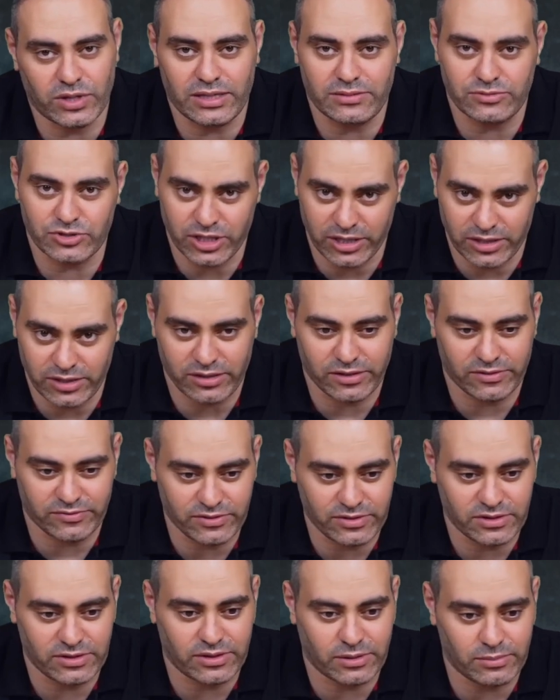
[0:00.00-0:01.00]
ولا مش
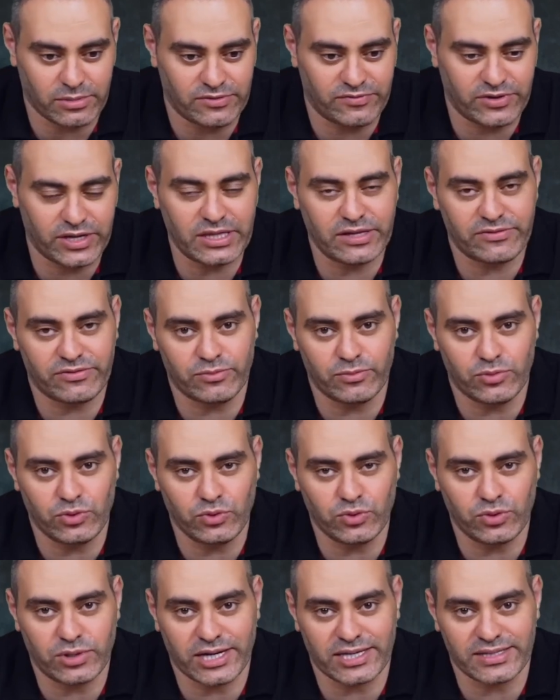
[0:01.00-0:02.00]
هينخفض طب الفايده في
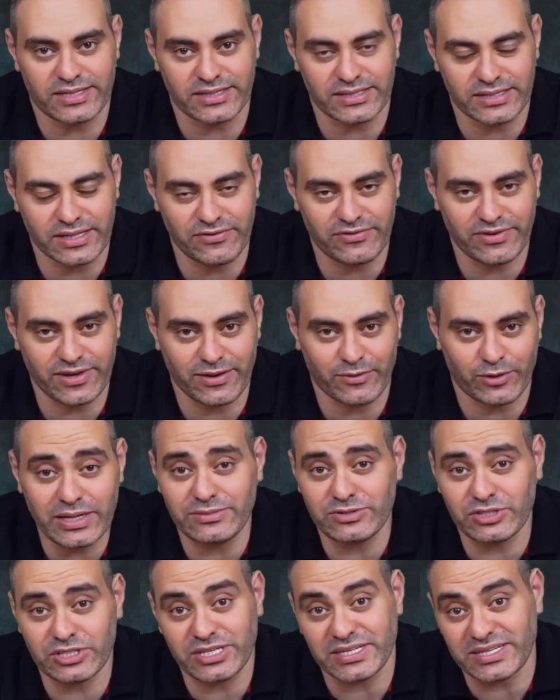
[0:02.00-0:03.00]
البنوك هترتفع
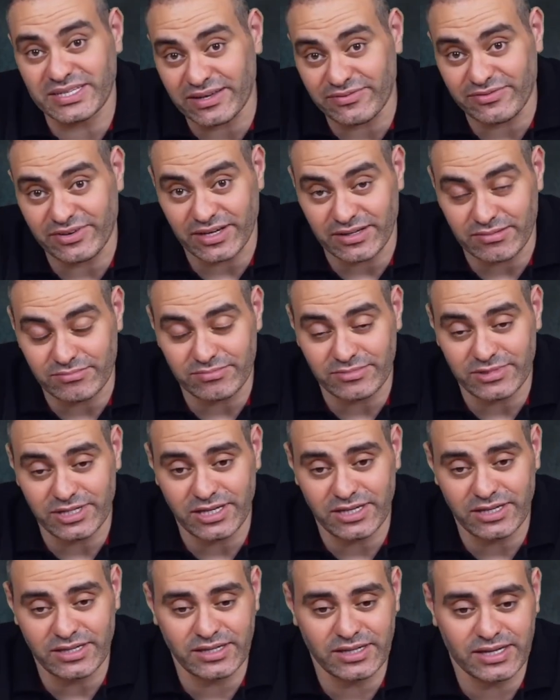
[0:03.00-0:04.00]
ولا مش هترتفع
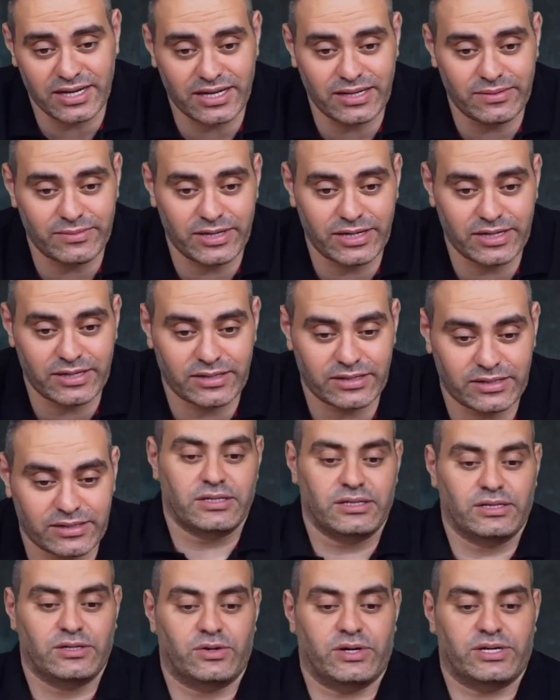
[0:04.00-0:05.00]
لان خلي بالك
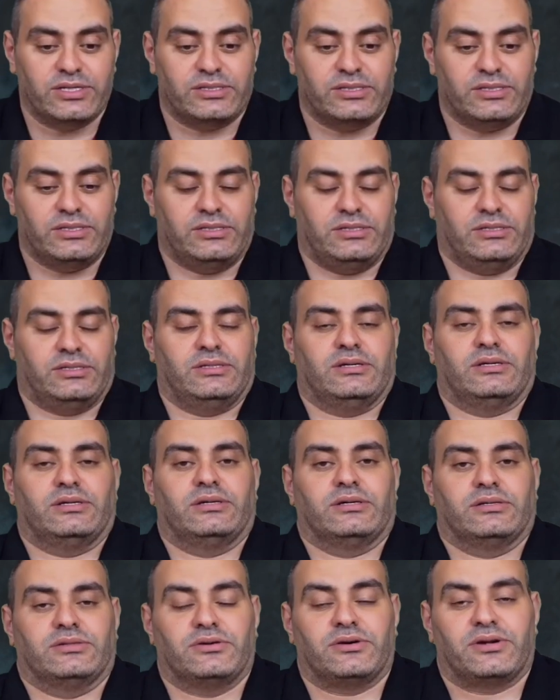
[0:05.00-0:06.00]
دلوقتي
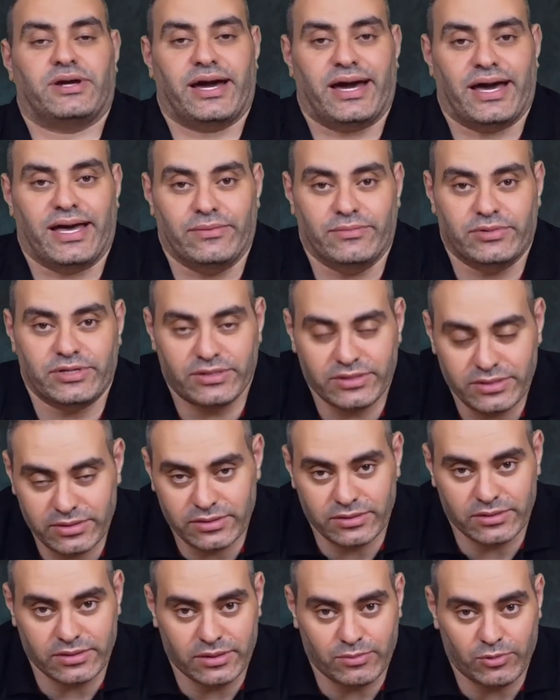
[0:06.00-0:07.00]
آه، طارق عامر
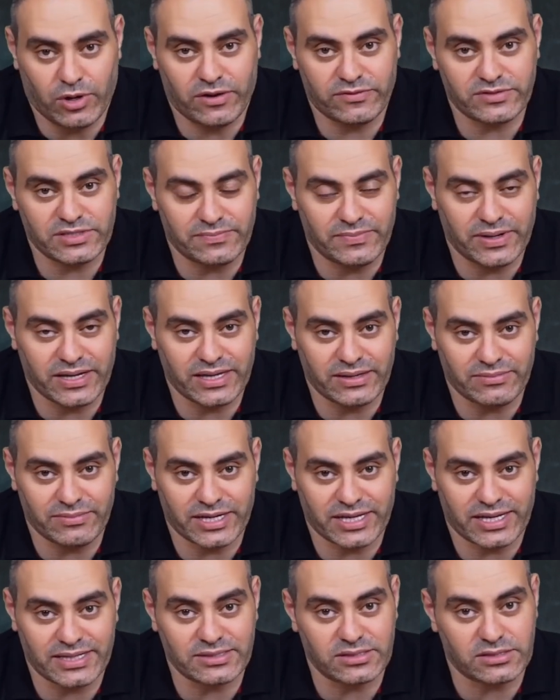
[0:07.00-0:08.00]
محافظ البنك
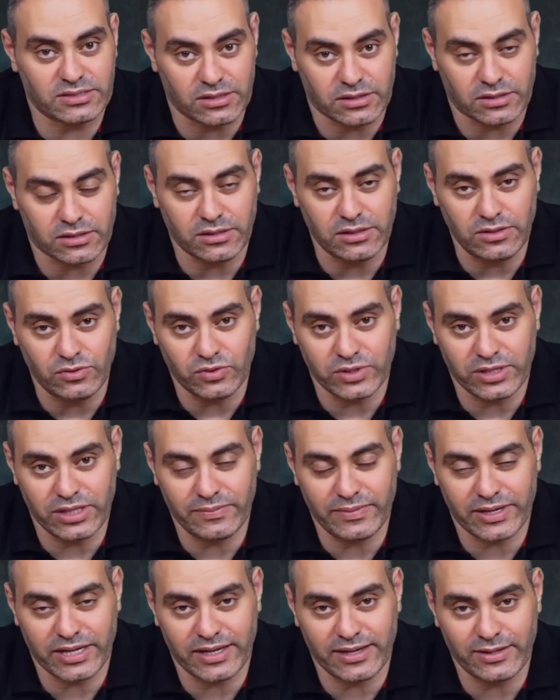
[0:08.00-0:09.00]
المركزي استقال
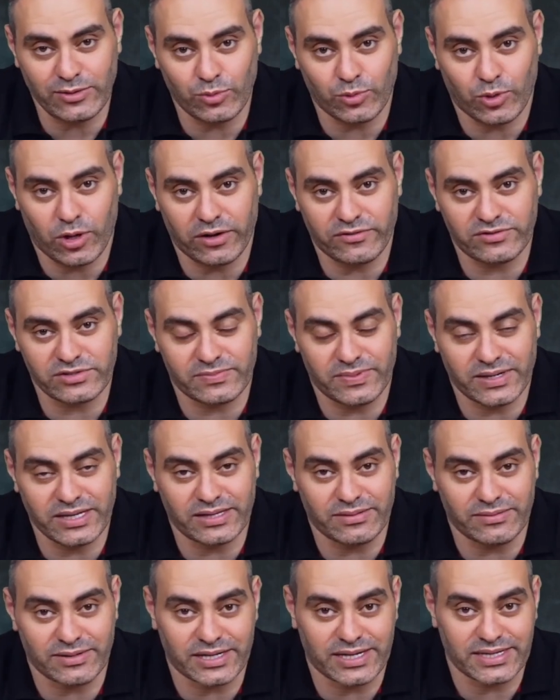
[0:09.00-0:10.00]
وجه مكانه محافظ
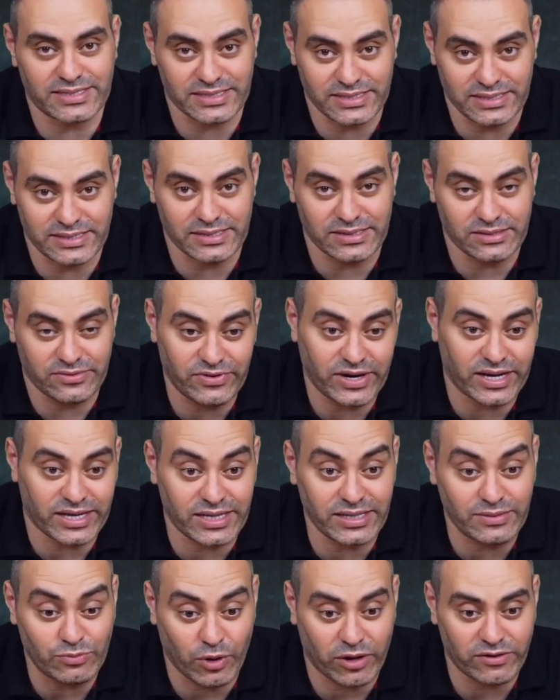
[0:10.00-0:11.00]
بنك مركزي جديد
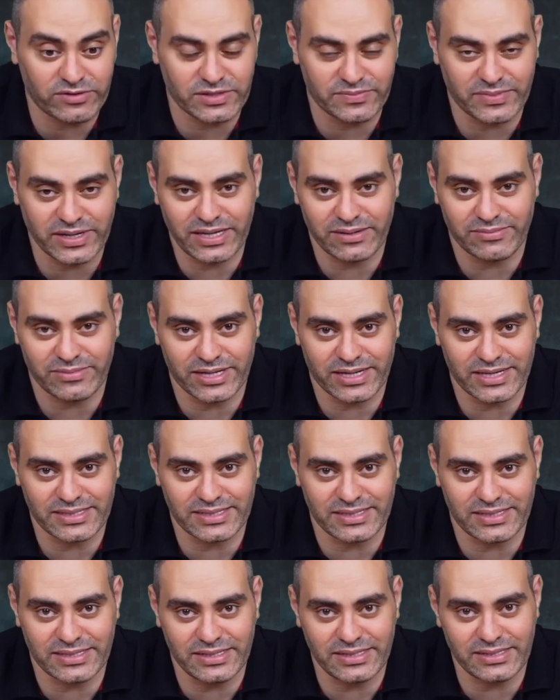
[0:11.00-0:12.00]
فاكيد محافظ البنك
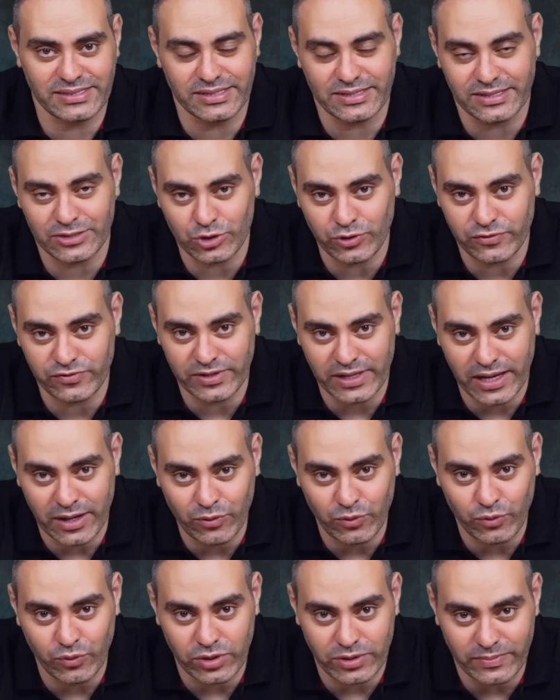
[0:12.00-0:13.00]
المركزي الجديد انت شفت
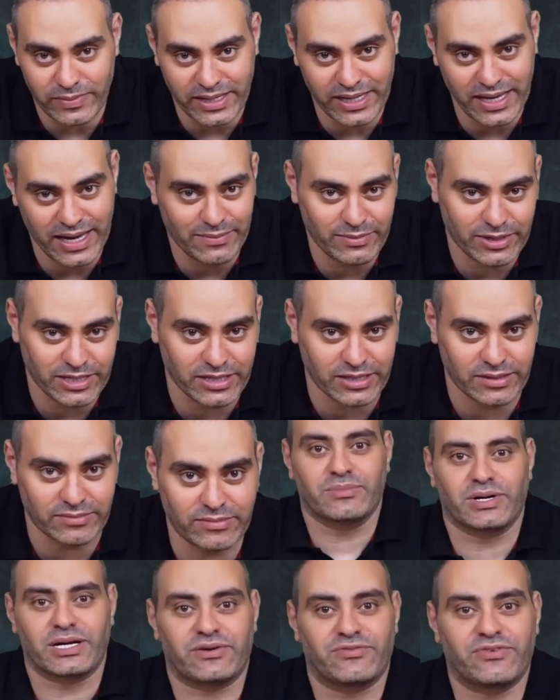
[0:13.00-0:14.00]
اول ما جه عمل ايه
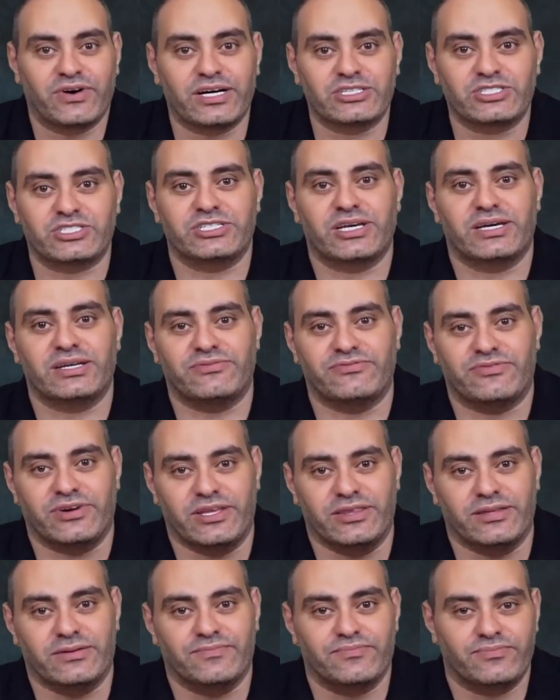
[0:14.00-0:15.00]
ما رفعش سعر
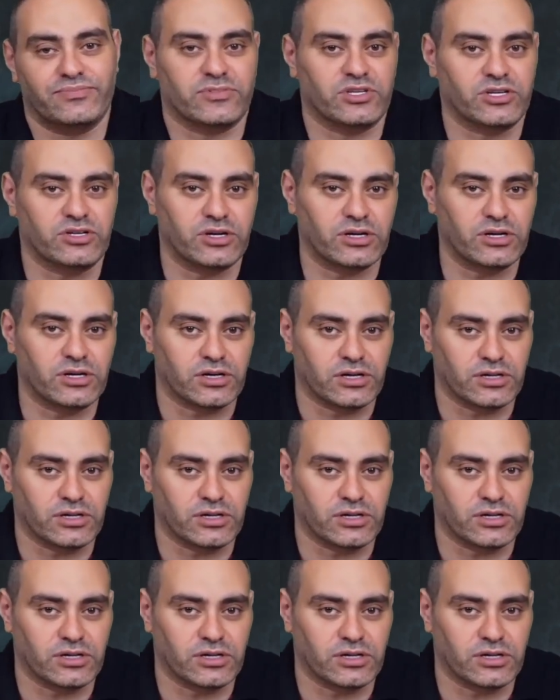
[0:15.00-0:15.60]
الفايده الراجل